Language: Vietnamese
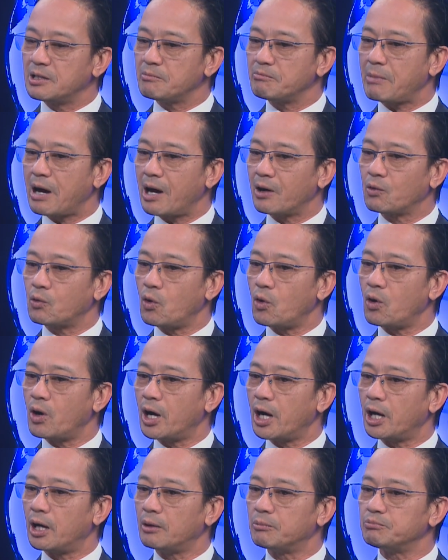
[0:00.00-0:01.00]
mà
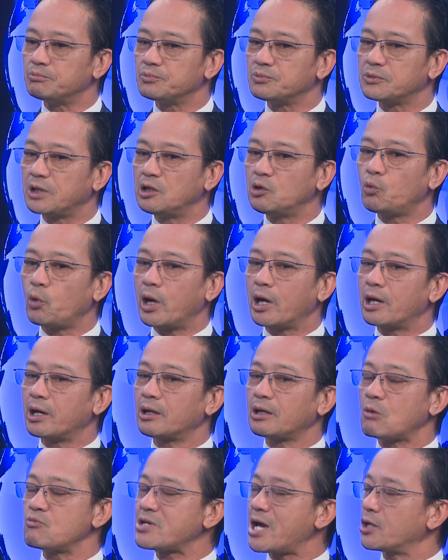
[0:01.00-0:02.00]
của chính quyền
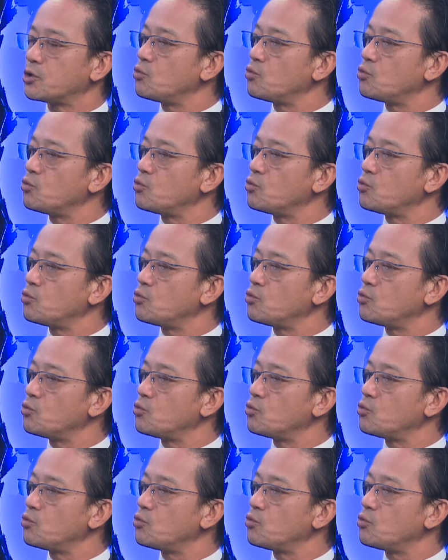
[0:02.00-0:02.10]
Cộng sản